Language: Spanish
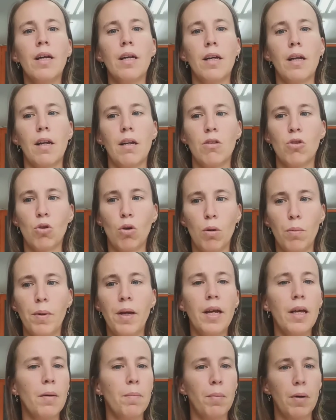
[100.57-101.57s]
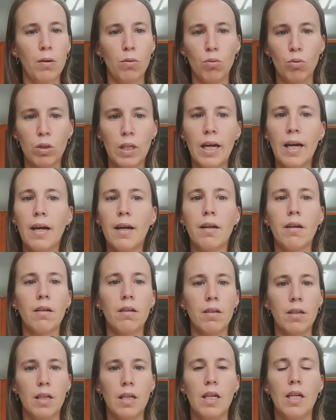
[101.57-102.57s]
resolver, preguntar
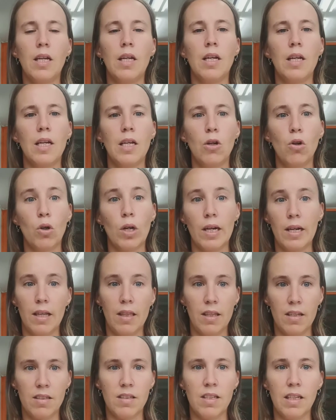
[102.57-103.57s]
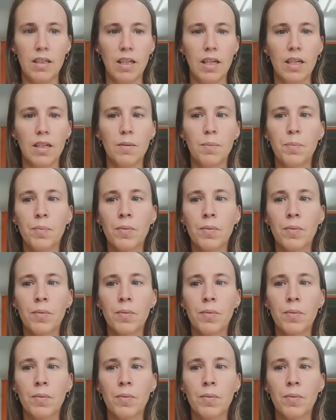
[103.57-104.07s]
y, lo que necesiten.